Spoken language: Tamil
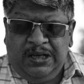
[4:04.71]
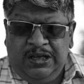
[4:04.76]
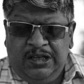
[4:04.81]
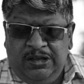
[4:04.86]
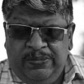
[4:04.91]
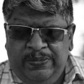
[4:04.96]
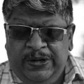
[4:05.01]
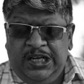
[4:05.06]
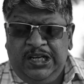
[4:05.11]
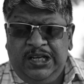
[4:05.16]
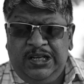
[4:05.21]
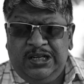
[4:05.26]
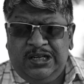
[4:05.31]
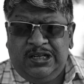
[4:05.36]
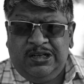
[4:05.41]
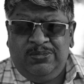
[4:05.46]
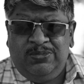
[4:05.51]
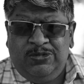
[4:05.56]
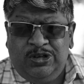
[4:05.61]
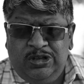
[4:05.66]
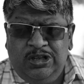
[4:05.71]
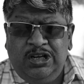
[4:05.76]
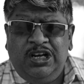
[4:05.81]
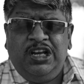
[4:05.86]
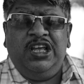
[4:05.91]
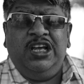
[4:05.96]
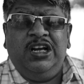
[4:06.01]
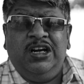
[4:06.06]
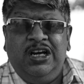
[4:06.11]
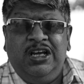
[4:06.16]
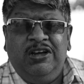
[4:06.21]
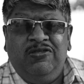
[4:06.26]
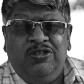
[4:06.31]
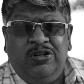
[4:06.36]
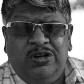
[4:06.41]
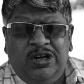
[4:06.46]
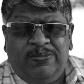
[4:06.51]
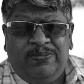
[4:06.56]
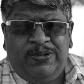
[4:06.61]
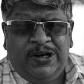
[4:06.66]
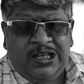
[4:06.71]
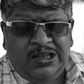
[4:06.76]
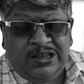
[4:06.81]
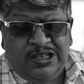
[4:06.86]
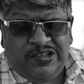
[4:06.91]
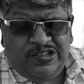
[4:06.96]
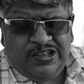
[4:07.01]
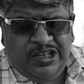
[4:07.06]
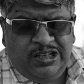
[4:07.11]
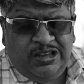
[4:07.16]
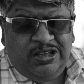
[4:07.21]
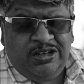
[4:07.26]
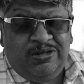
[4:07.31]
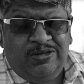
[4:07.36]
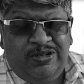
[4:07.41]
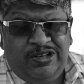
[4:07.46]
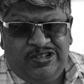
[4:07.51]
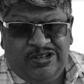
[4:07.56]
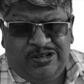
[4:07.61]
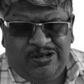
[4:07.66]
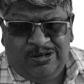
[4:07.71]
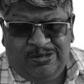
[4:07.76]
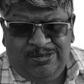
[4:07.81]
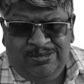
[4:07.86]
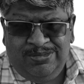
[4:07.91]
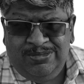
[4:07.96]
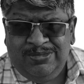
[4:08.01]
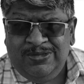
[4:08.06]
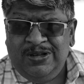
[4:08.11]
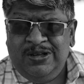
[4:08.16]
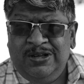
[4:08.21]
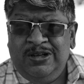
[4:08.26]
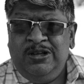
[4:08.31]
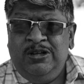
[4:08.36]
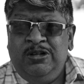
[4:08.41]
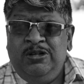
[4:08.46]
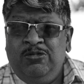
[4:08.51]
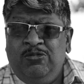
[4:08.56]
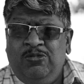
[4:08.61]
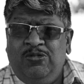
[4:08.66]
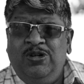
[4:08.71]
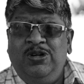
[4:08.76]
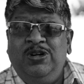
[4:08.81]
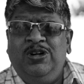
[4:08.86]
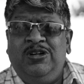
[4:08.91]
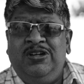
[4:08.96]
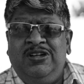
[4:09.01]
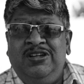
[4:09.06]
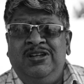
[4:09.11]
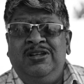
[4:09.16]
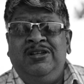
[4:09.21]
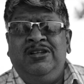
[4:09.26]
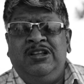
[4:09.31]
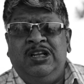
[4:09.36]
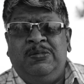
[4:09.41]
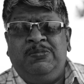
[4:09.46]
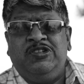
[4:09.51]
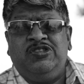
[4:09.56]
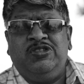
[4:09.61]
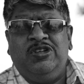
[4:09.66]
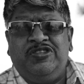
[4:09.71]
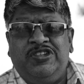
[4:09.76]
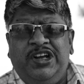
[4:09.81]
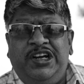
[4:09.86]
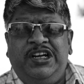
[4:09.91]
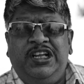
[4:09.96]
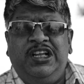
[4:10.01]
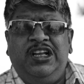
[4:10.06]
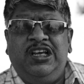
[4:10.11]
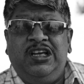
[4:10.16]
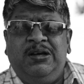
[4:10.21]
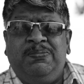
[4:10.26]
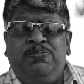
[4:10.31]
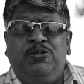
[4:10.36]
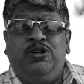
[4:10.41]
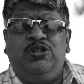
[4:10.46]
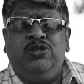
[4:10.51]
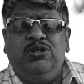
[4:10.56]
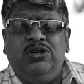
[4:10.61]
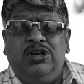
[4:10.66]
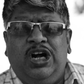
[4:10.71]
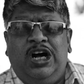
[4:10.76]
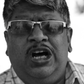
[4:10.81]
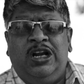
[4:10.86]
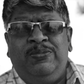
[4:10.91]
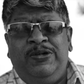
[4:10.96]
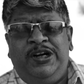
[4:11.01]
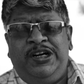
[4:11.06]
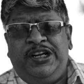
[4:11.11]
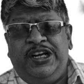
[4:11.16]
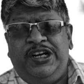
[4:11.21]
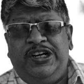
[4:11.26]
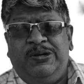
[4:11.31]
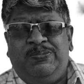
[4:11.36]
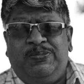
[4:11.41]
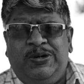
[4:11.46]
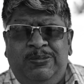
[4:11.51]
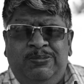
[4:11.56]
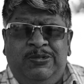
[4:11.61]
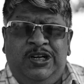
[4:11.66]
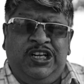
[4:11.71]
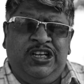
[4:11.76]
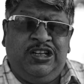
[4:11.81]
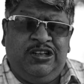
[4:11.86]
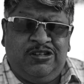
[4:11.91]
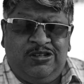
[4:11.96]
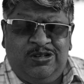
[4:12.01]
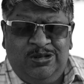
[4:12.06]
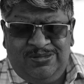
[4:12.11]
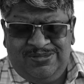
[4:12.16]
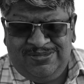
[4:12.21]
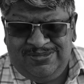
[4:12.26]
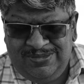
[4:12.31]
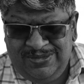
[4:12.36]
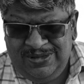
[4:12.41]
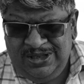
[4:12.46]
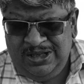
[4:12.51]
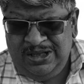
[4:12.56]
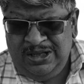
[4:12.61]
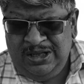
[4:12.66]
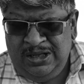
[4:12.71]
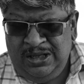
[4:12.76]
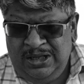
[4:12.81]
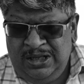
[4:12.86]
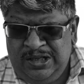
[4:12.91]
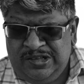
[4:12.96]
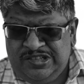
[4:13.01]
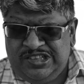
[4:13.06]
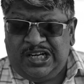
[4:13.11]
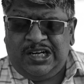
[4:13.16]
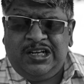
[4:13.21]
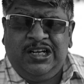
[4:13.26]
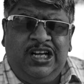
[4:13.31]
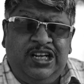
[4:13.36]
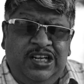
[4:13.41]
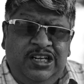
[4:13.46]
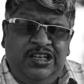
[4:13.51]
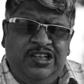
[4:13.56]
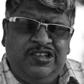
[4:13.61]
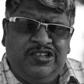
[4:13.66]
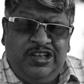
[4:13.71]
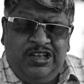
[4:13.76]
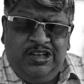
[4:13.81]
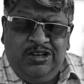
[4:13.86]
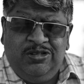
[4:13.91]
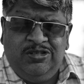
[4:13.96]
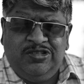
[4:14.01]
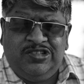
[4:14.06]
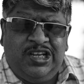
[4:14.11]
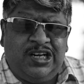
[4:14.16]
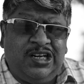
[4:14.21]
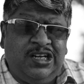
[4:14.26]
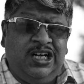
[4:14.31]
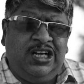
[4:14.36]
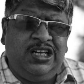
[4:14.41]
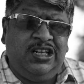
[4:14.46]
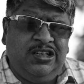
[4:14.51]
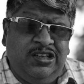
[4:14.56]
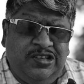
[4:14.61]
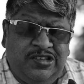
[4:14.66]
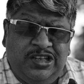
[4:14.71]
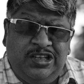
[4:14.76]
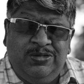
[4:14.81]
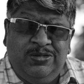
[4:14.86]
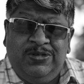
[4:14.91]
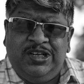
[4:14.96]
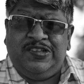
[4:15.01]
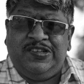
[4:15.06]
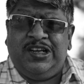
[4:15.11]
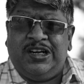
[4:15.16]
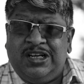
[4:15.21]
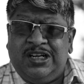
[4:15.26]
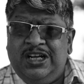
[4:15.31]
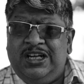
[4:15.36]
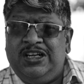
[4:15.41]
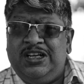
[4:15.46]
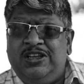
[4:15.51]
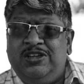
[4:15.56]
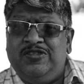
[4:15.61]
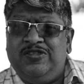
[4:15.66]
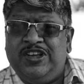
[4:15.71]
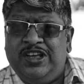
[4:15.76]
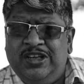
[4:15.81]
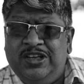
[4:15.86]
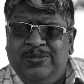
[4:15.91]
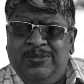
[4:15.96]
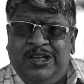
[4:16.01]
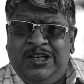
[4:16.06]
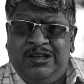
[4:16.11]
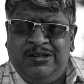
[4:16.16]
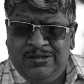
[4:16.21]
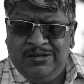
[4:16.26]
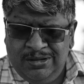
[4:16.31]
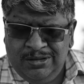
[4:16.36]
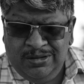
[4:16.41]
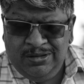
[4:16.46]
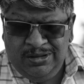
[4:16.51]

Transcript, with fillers: இது மாதிரி இருக்கும்போது நீங்களே உங்கள் பணத்தை சேர்த்துக்கு வச்சுக்கணும் இன்னொன்று நம்ம சொசைட்டியில் எப்போதும் கவர்மெண்ட்டையே டிபெண்ட் பண்ணி இருக்கோம் சர்க்கார் என்ன செய்யணும் சர்க்கார் இது செய்யுமா சர்க்கார் அது செய்யுமான்னு